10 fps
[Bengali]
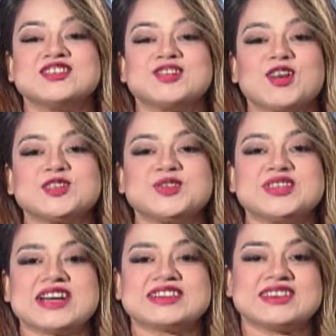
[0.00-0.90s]
সরাসরি
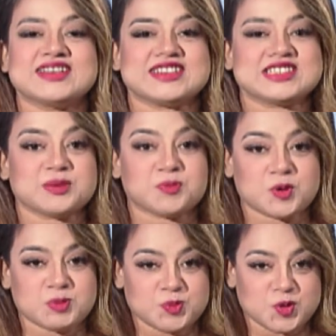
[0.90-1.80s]
ডাক্তারের আজকের
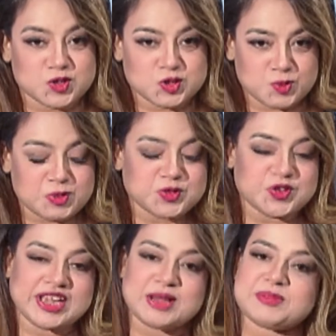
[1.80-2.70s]
পর্বে পুরোটা সময়
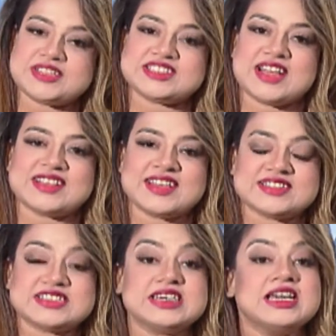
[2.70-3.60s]
জুড়ে আপনাদের সাথে
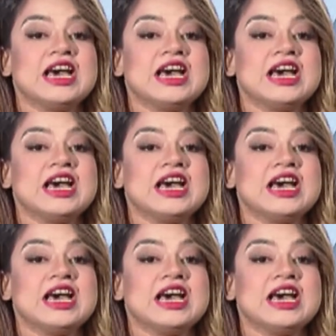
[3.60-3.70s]
আছি